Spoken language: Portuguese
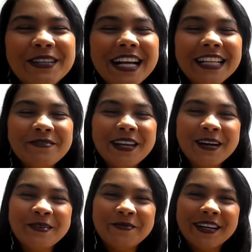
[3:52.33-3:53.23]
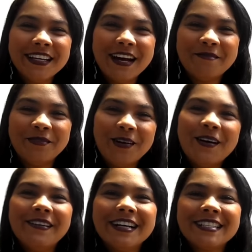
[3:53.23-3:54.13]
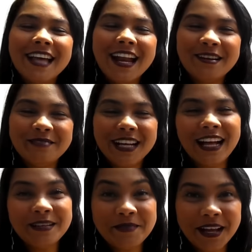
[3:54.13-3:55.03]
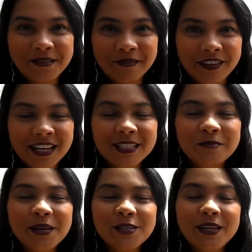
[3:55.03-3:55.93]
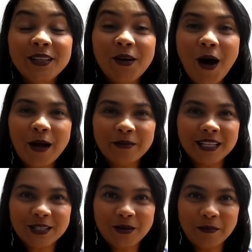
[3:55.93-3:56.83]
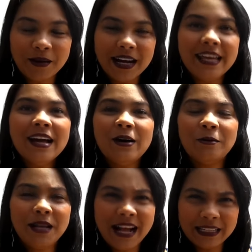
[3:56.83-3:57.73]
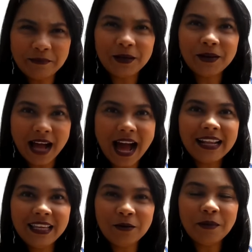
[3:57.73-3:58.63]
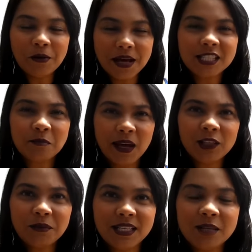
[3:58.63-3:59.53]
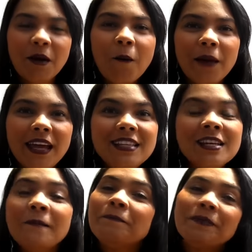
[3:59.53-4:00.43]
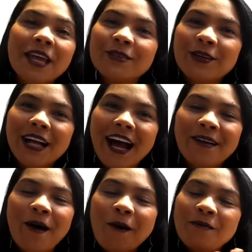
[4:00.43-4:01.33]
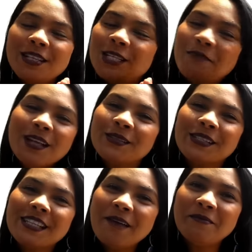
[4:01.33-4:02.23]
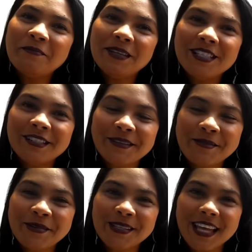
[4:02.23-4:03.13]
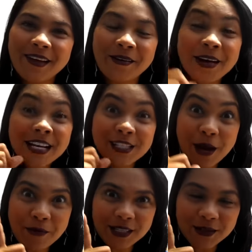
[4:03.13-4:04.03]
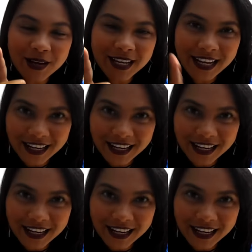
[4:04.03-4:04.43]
obrigada pela companhia boa, Célia, obrigada pela confiança, um beijo enorme na sua mãe, obrigada pelo carinho, pelo respeito principalmente. Eu sou Carol, me despeço sempre pedindo que o meu Senhor te abençoe